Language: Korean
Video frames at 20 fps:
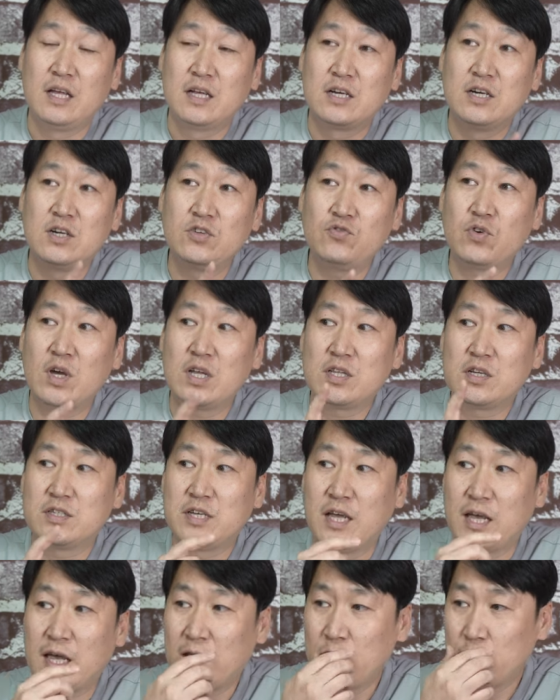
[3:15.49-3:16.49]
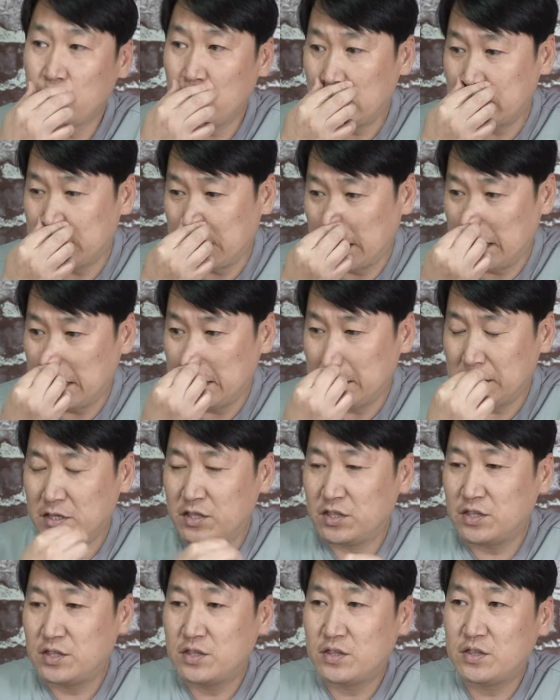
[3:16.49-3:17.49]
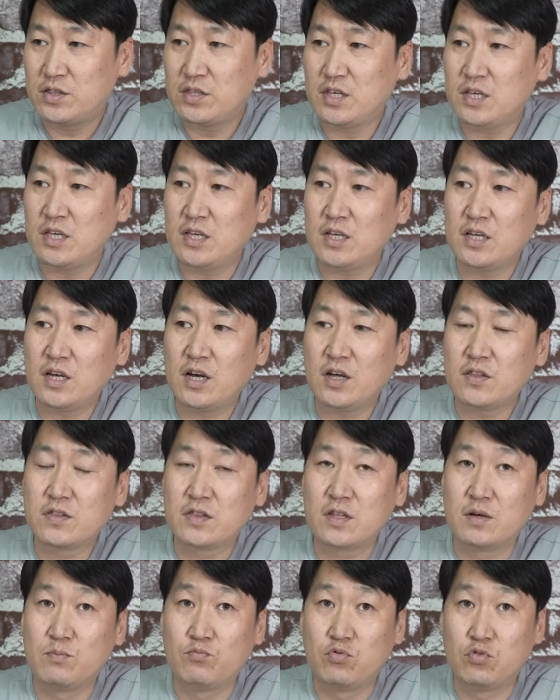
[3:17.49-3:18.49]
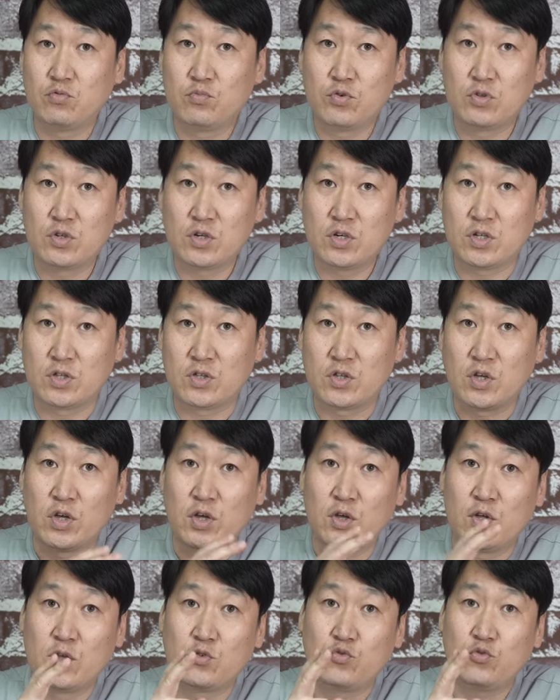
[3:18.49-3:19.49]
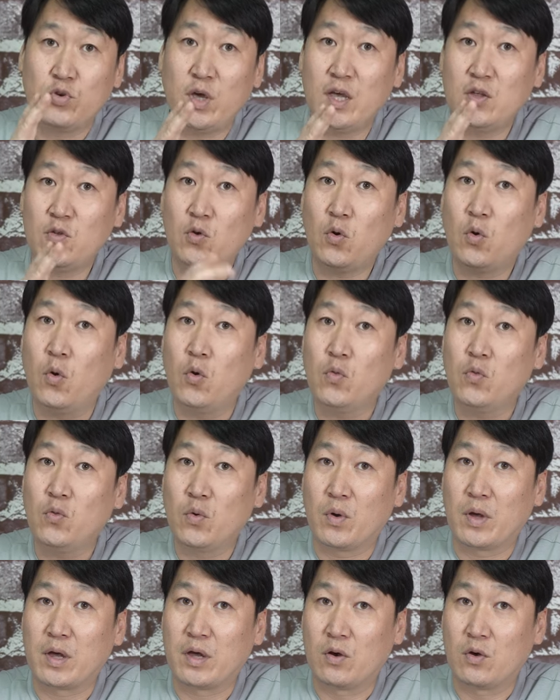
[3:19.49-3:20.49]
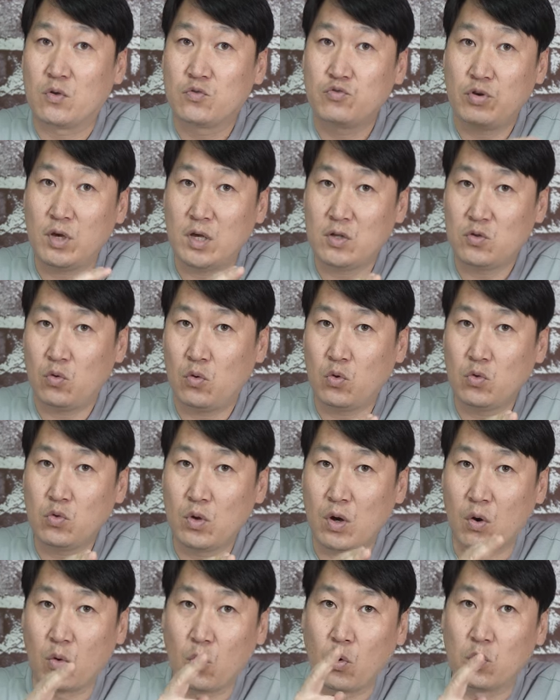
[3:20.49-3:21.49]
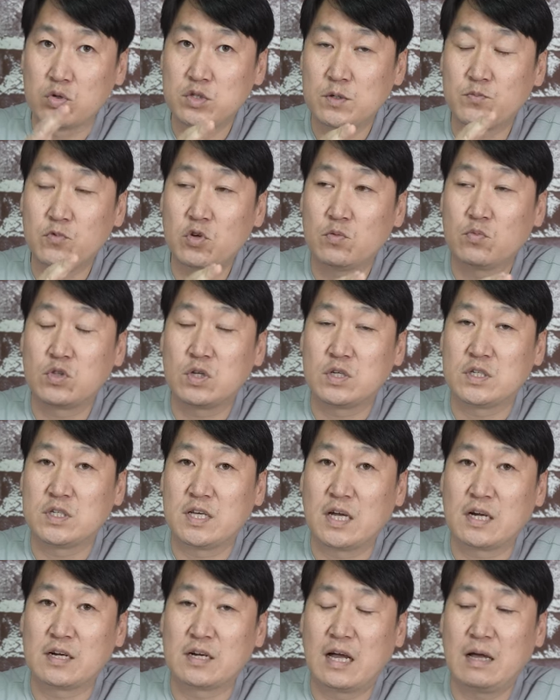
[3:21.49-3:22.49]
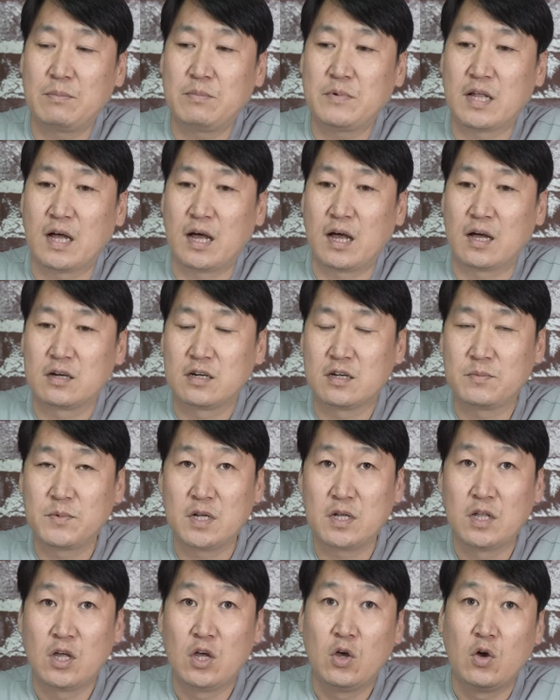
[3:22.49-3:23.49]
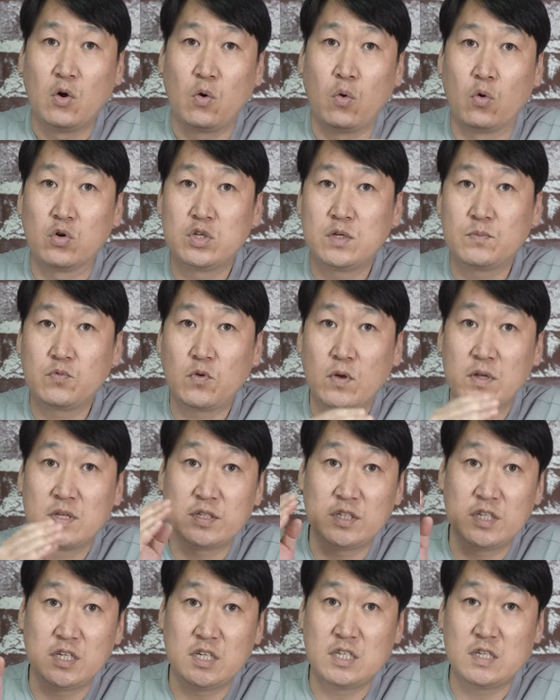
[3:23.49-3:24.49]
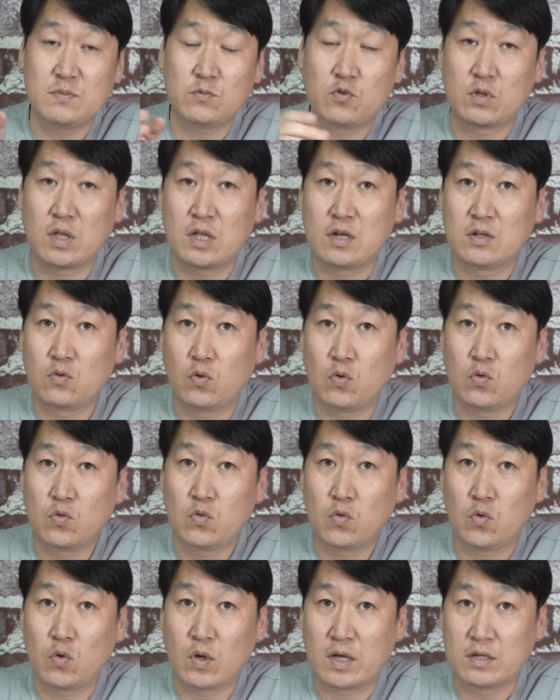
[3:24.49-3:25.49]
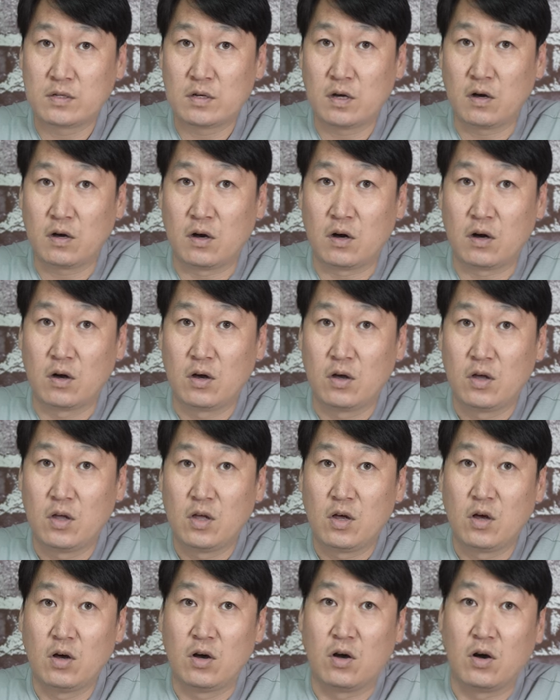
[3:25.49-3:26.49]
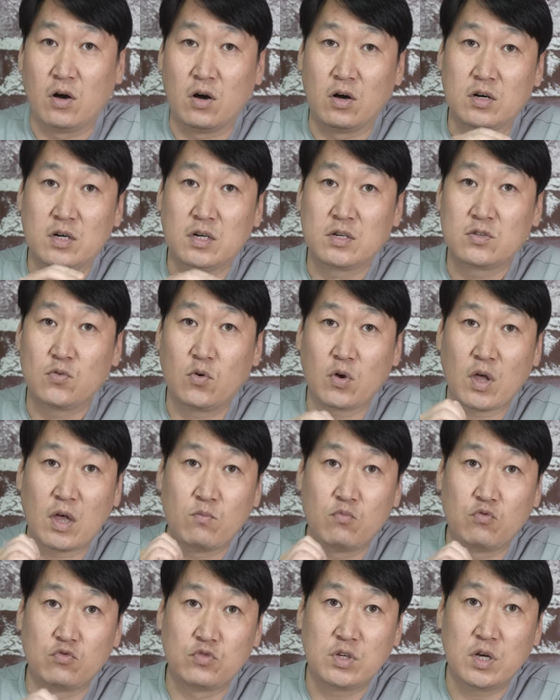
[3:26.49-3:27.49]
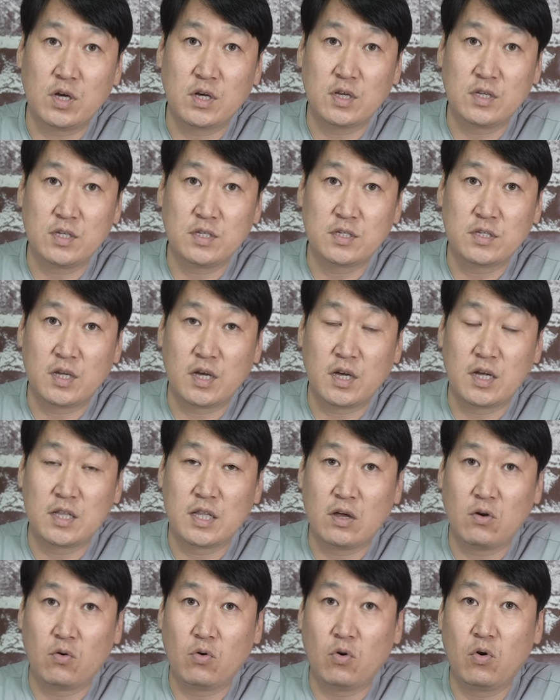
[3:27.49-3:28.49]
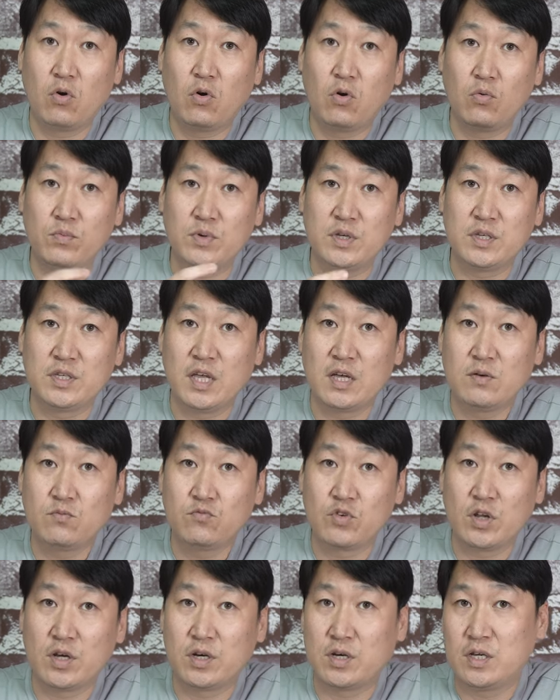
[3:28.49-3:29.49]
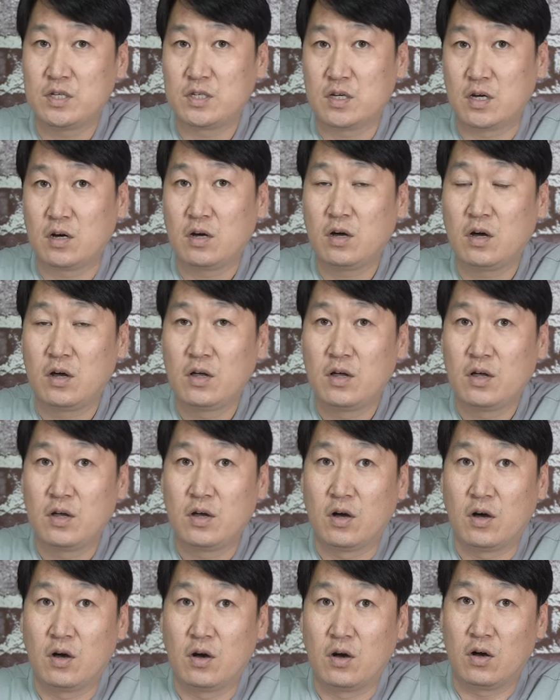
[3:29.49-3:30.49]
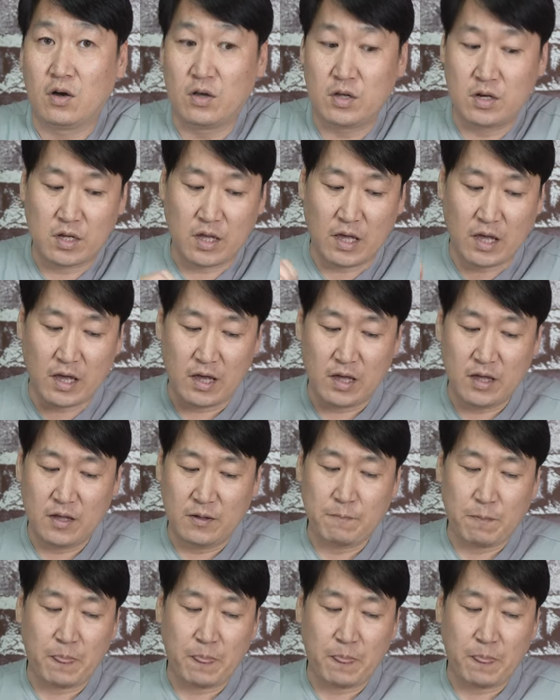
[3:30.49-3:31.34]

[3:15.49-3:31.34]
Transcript: 그 중에서 제 눈에 제일 띄었던 부분은 최소 온도예요. 최소 온도가 50도부터 시작을 합니다. 그러면은 50도에서 70도 되는 온도에서 어, 흙 속에 묻혀 있어야 되고 미생물에 의해서 어, 이렇게